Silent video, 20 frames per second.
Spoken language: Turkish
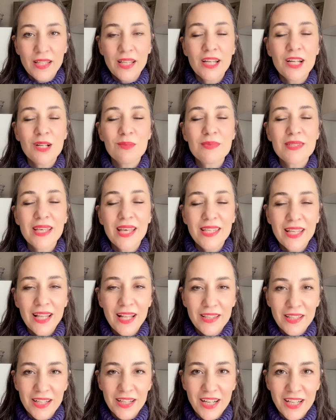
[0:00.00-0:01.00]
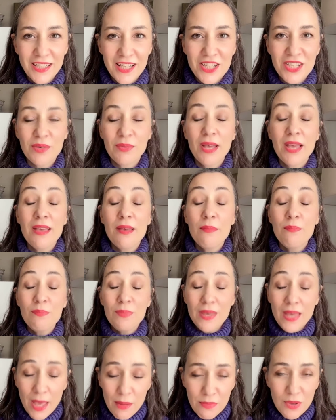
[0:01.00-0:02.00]
aramıza yeni gelen arkadaşlarıma
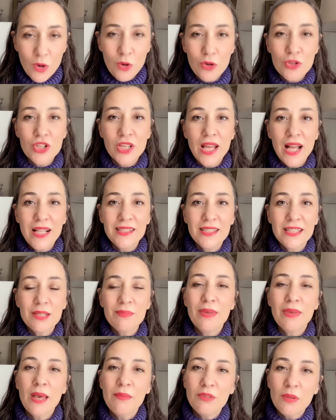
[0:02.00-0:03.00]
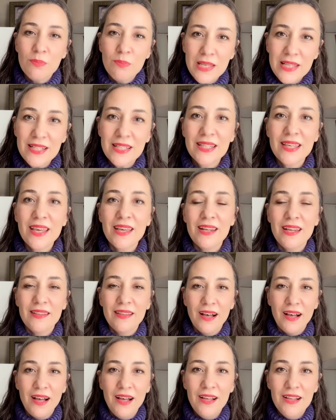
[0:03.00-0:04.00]
hep hem bir hoş geldin diyeyim hem de bir kere
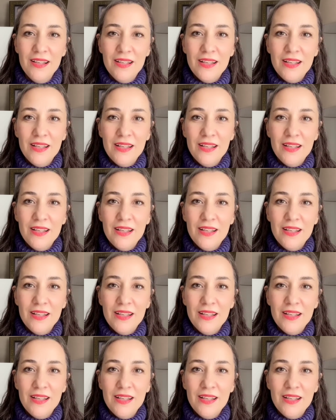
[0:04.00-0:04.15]
daha